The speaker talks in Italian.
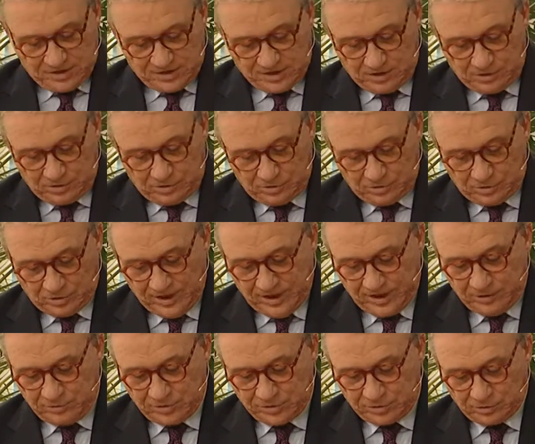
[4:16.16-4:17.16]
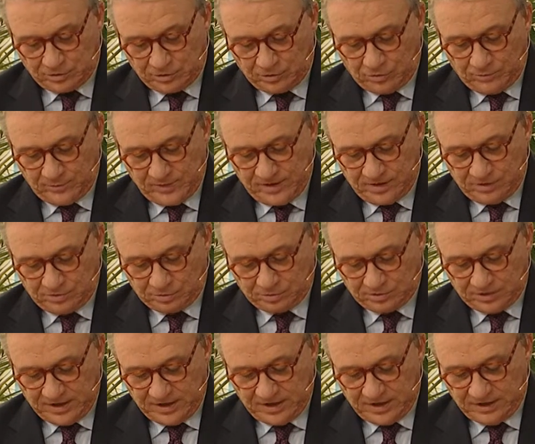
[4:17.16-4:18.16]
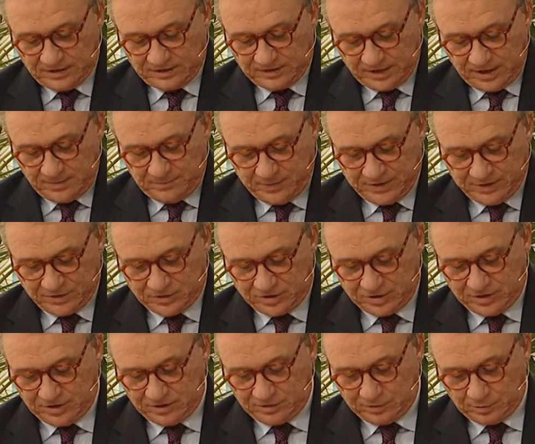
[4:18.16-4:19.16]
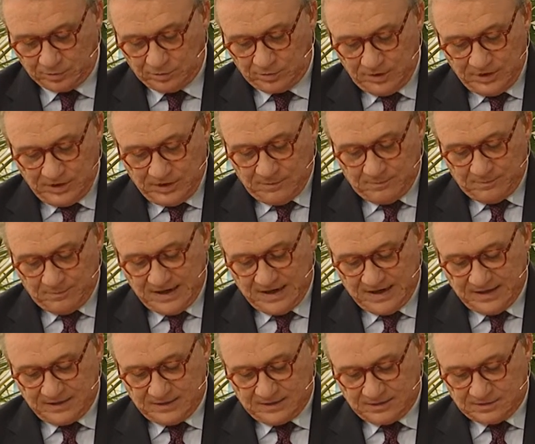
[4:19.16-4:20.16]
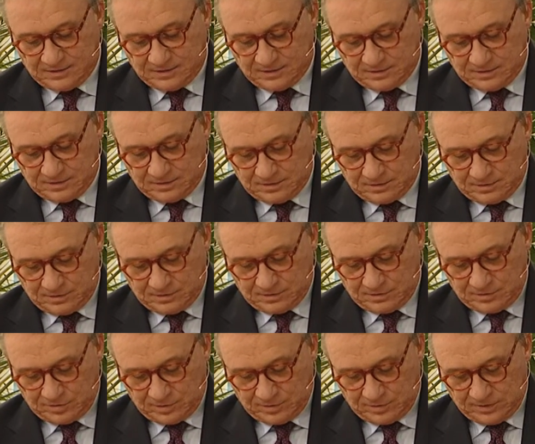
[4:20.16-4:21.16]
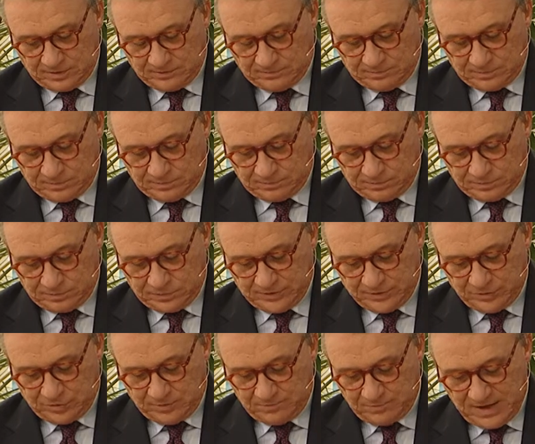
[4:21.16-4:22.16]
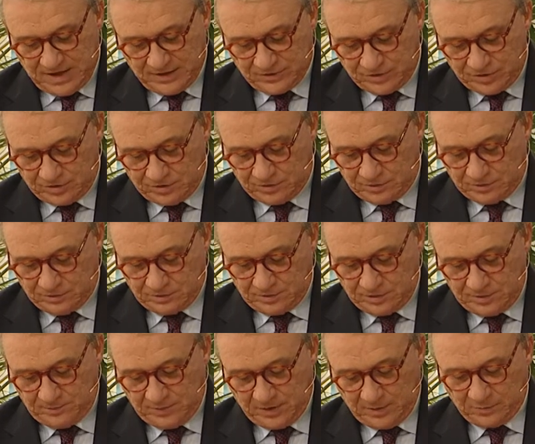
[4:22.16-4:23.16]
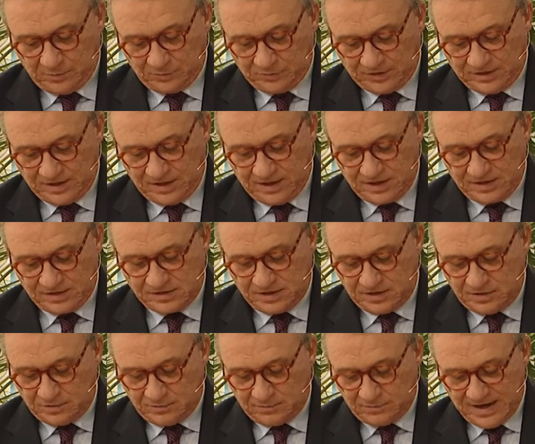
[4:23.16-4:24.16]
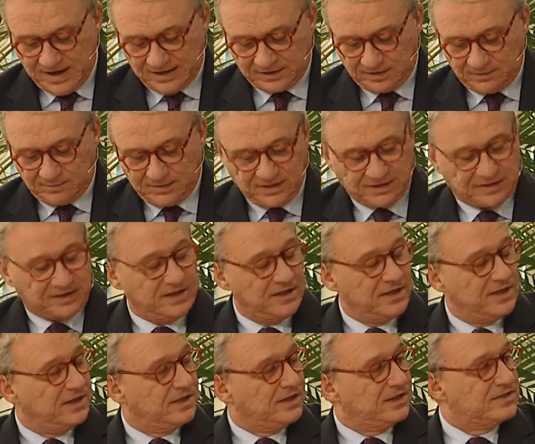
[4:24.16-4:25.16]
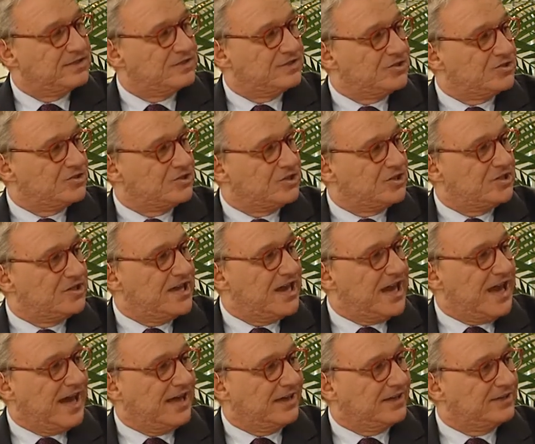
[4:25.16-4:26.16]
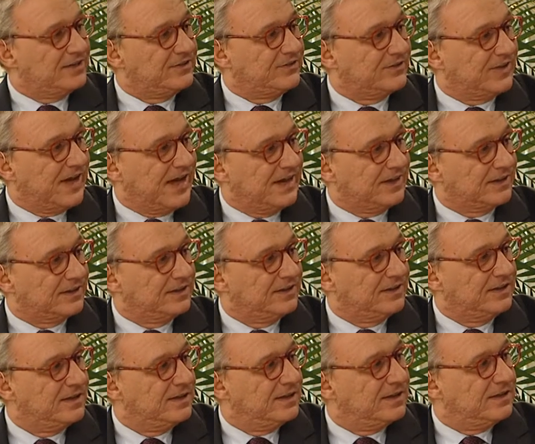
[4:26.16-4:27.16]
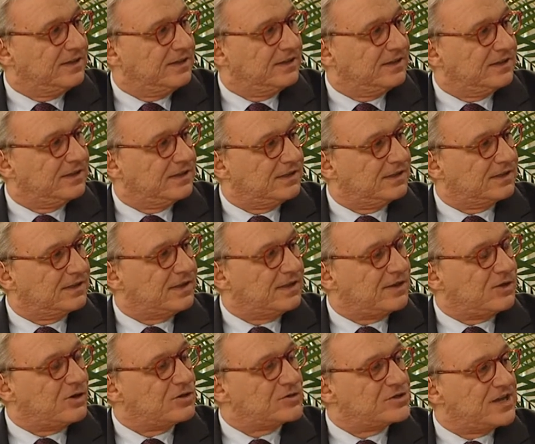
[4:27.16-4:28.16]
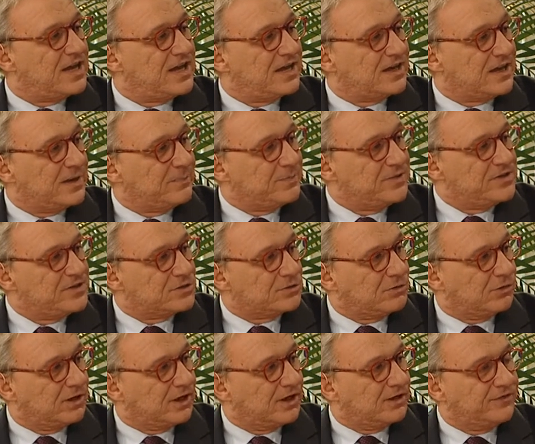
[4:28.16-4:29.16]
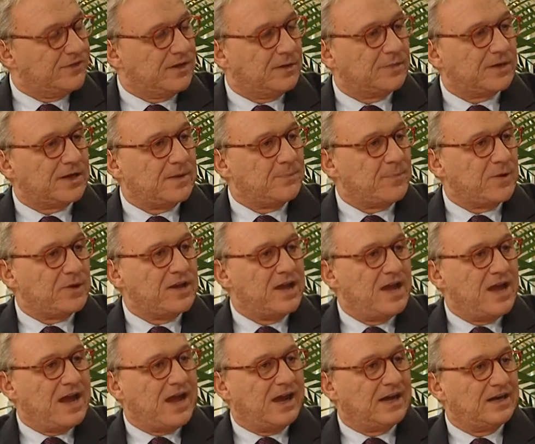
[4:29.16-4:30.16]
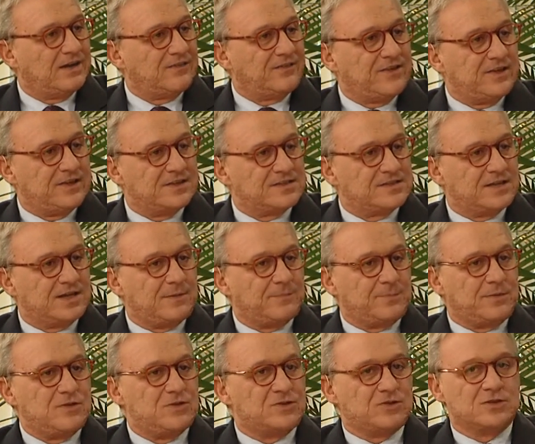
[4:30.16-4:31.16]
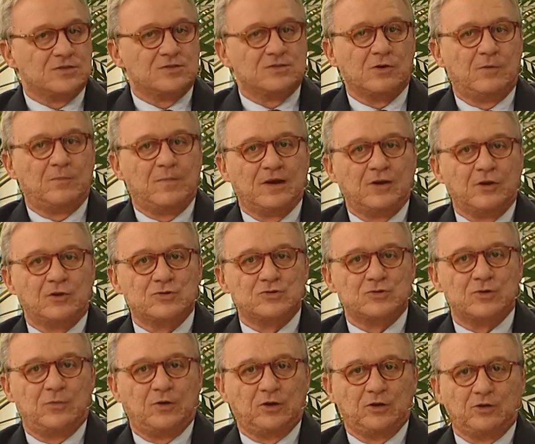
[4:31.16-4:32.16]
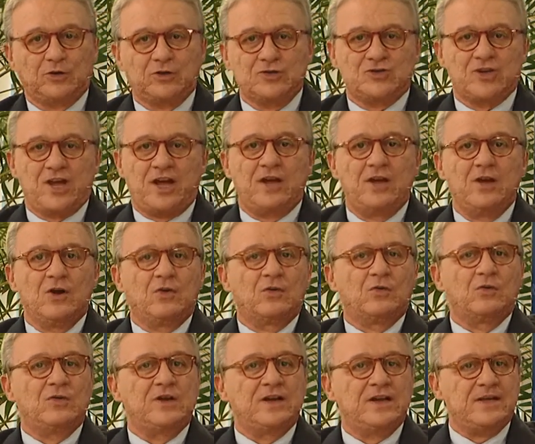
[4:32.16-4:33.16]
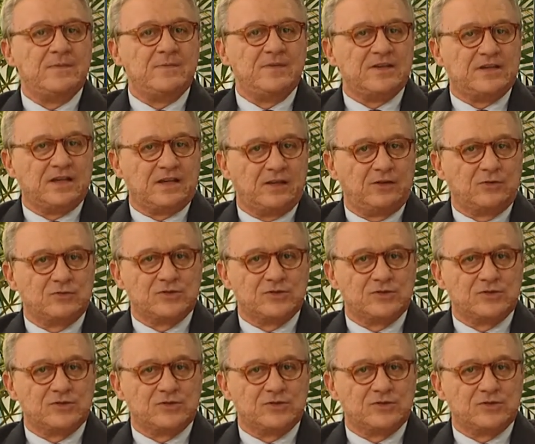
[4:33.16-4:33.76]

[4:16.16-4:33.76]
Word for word: secondo lei questo argomento del 3%, ma eh, insomma, immagino i piemontesi, i lombardi, ma anche i siciliani, i sardi, eh, che cosa capiscono alla fine? Perché poi alla fine si capisce, insomma, grosso modo che c'è un limite che